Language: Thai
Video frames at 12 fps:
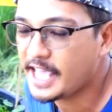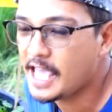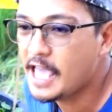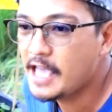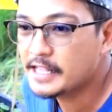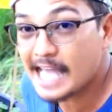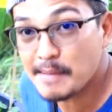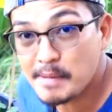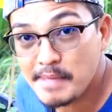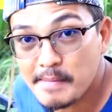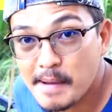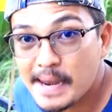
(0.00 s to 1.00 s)
ย ถ้า
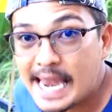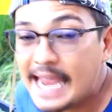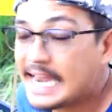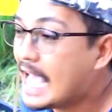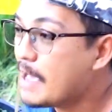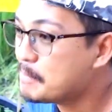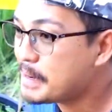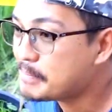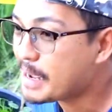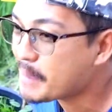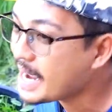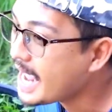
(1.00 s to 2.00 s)
ไม่มีไม่เป็นไรนะ เป็น
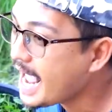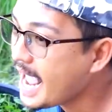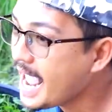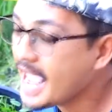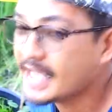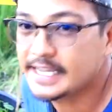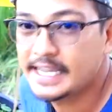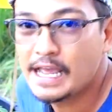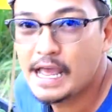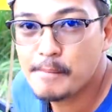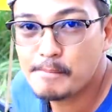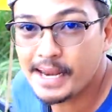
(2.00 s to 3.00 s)
ใบไม้แห้ง
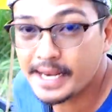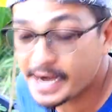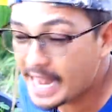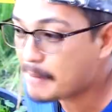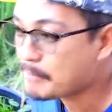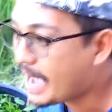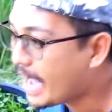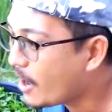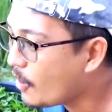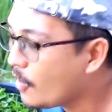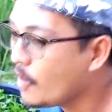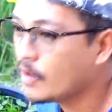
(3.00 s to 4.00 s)
เป็นแกลบเผา
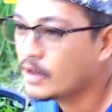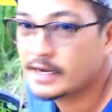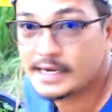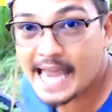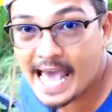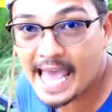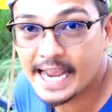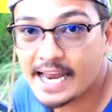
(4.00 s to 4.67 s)
ได้